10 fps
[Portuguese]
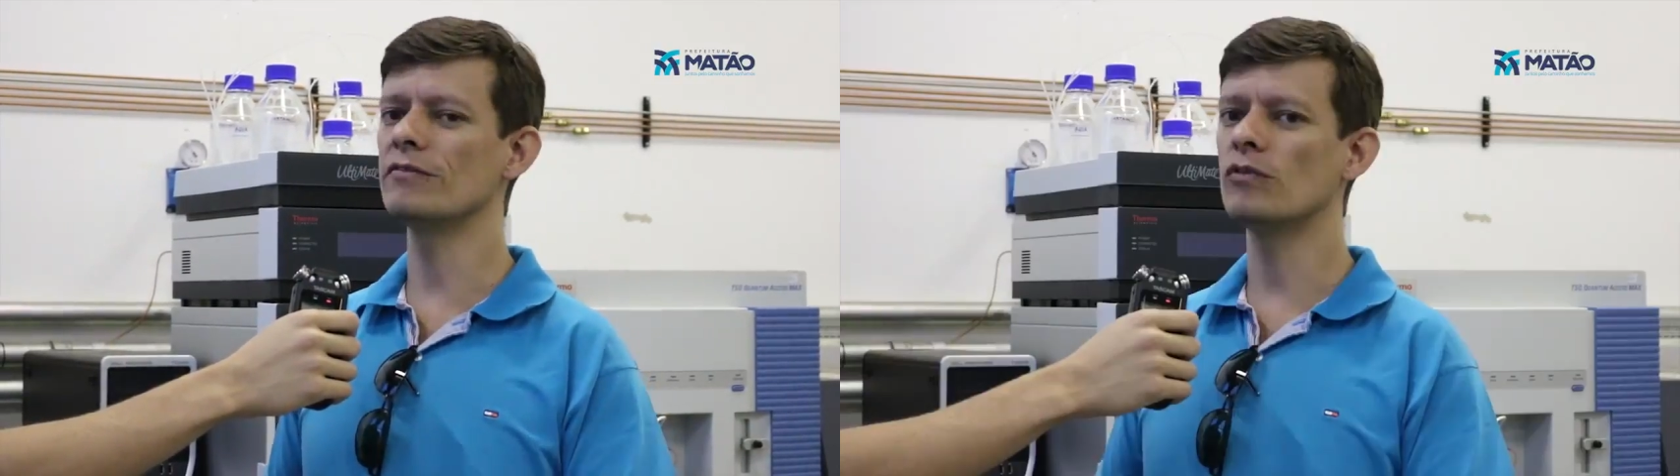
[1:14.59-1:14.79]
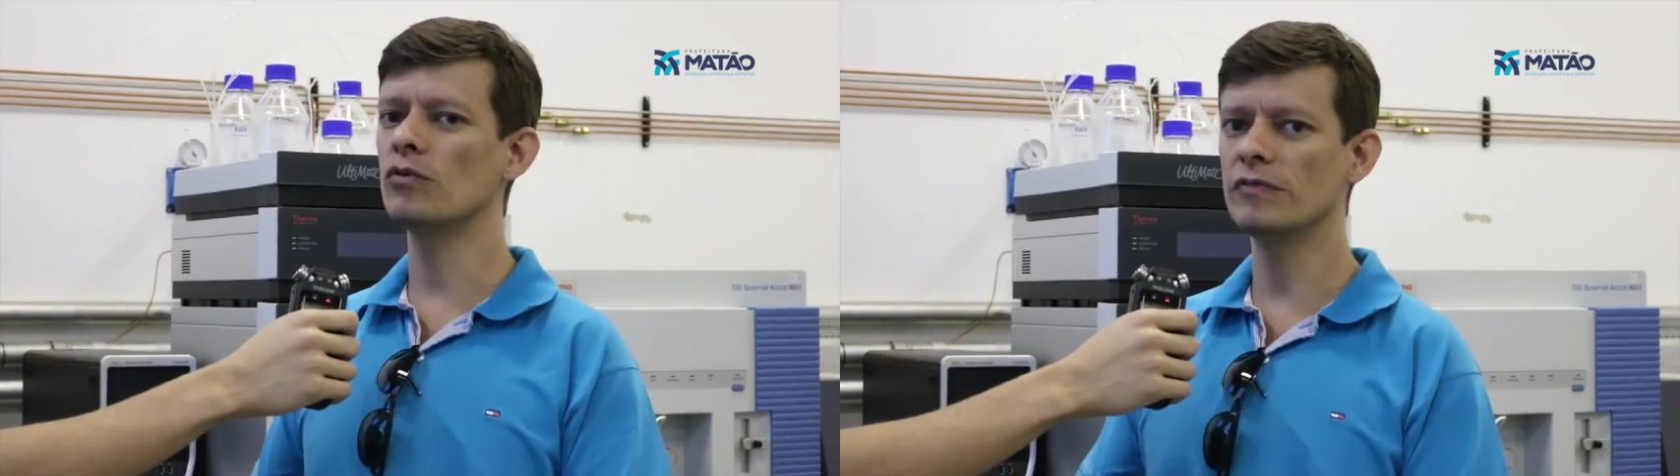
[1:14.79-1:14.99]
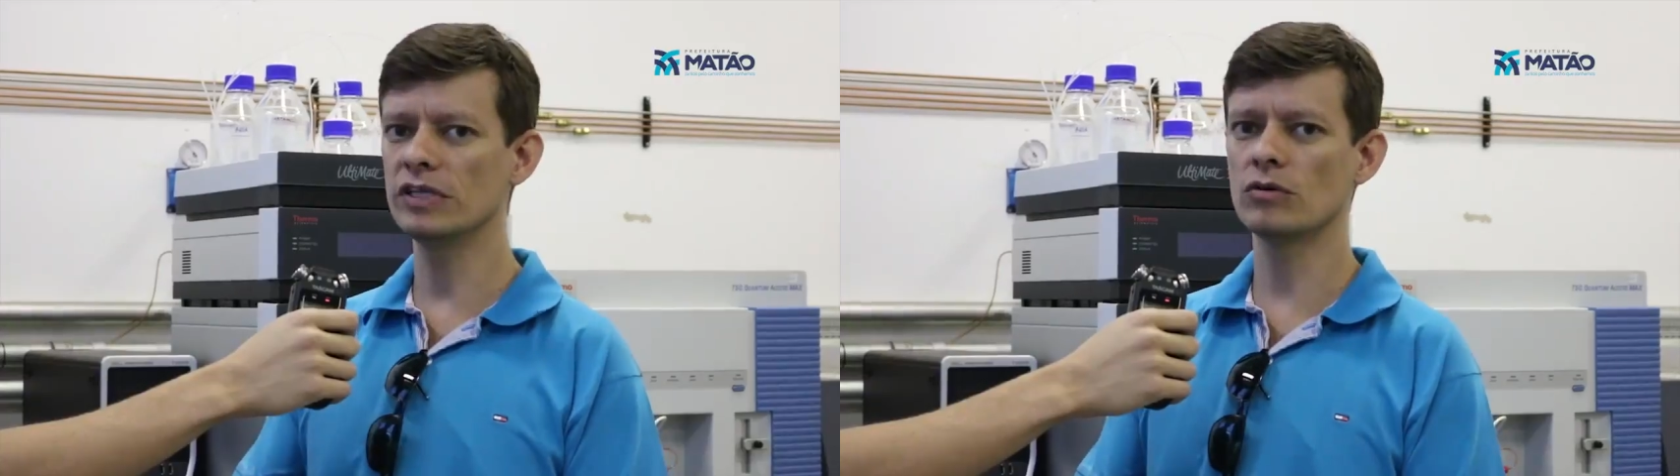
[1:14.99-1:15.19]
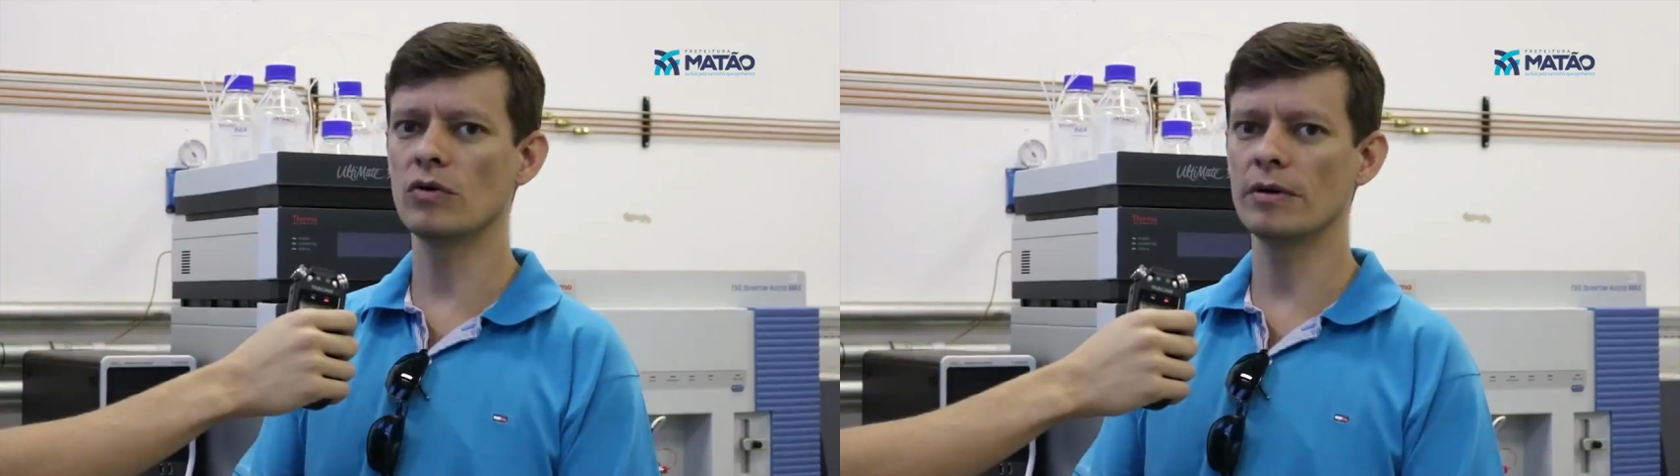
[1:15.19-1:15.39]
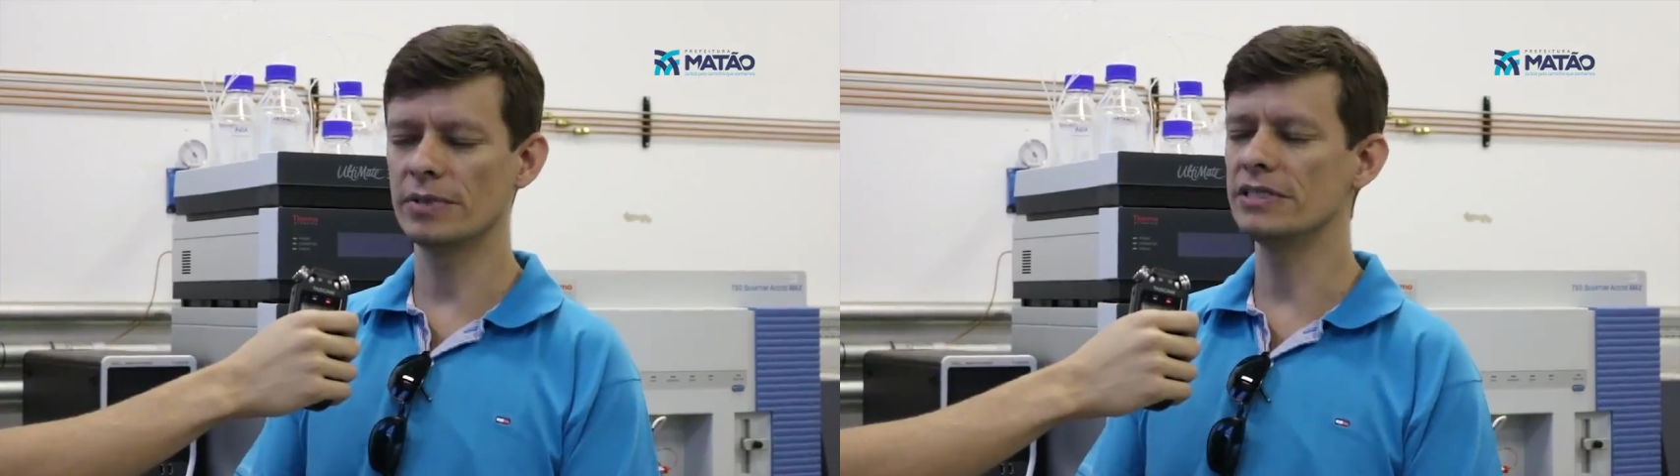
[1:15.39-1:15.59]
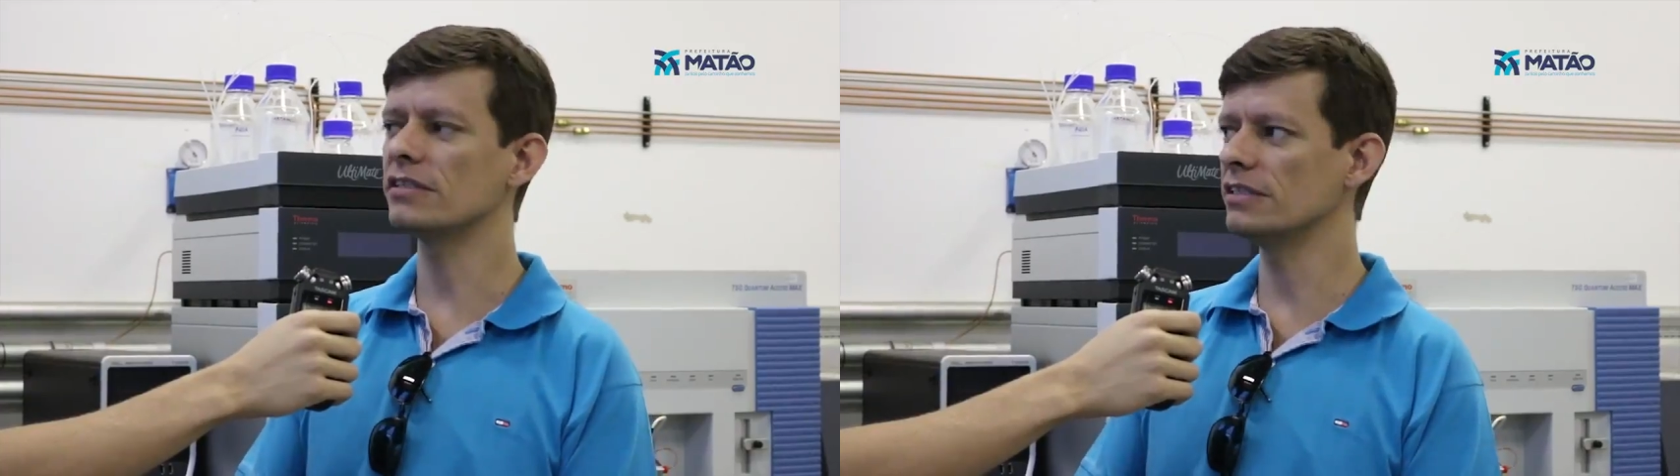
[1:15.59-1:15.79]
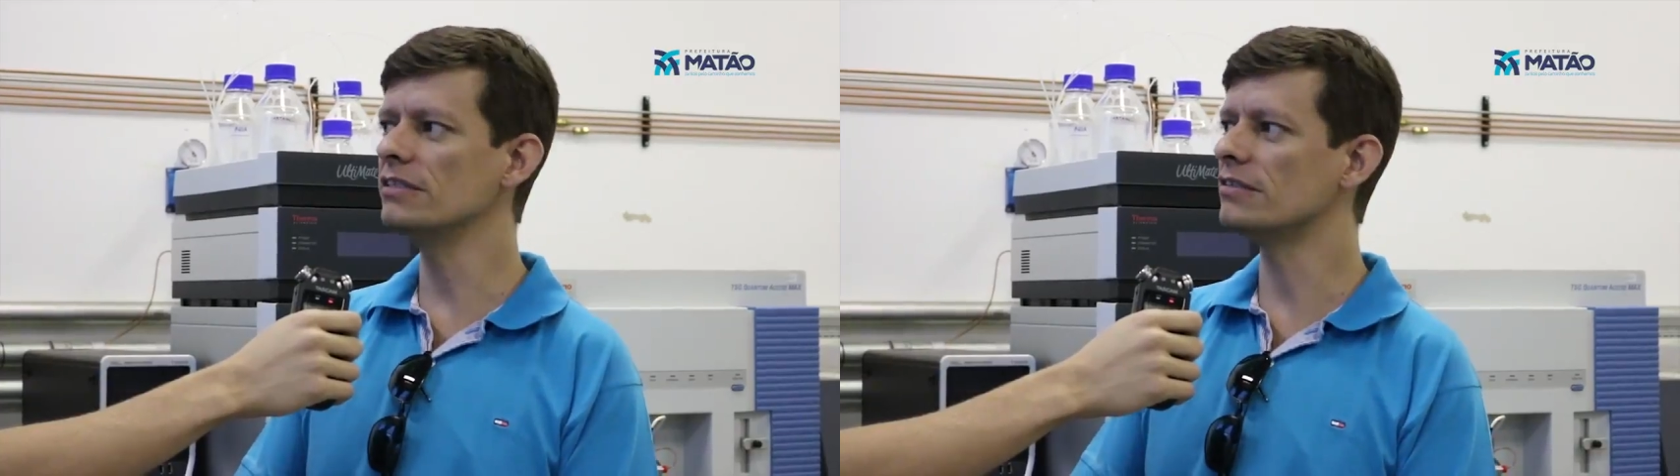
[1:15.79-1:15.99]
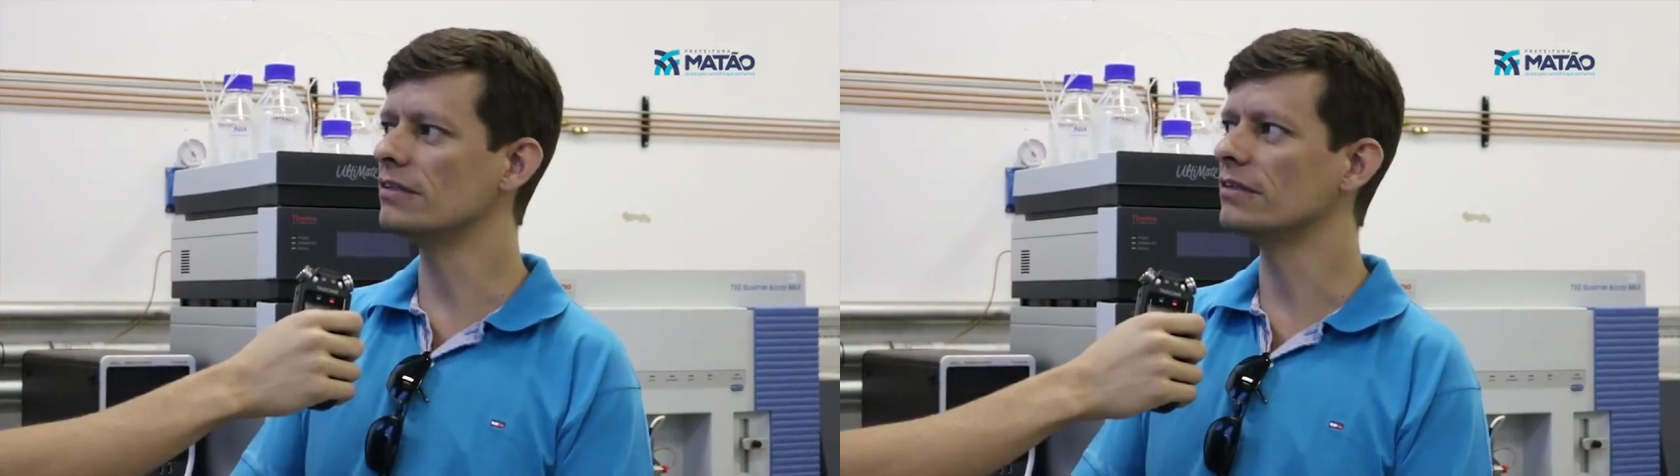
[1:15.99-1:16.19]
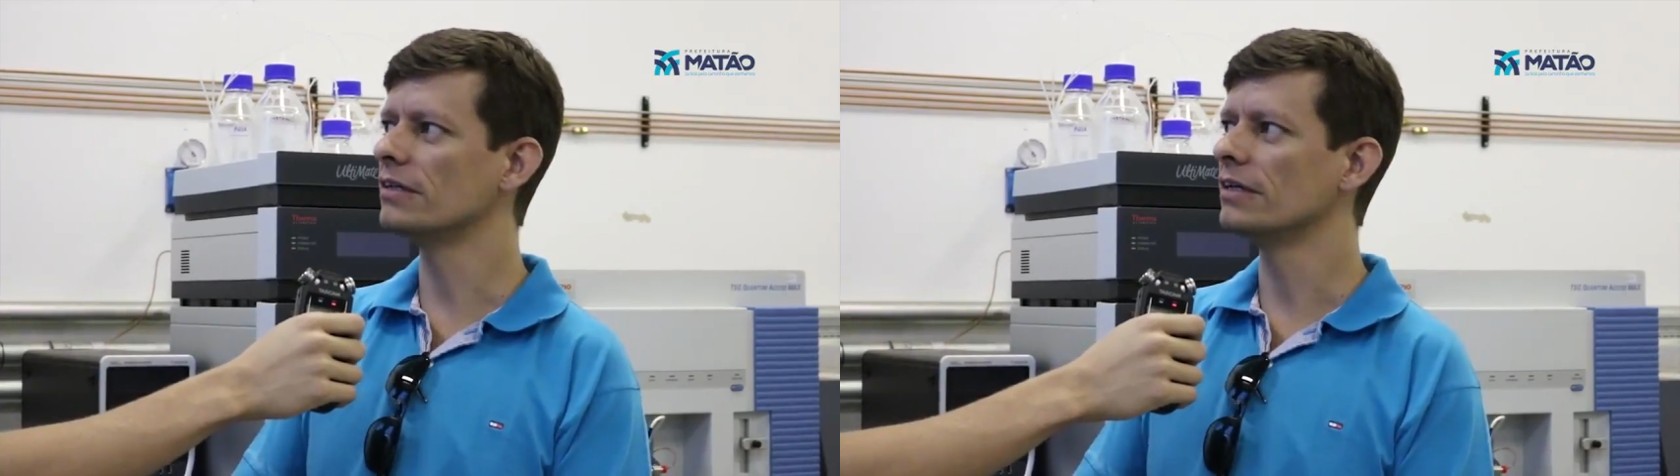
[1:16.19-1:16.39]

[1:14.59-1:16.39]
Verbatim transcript: envolvido com a pesquisa,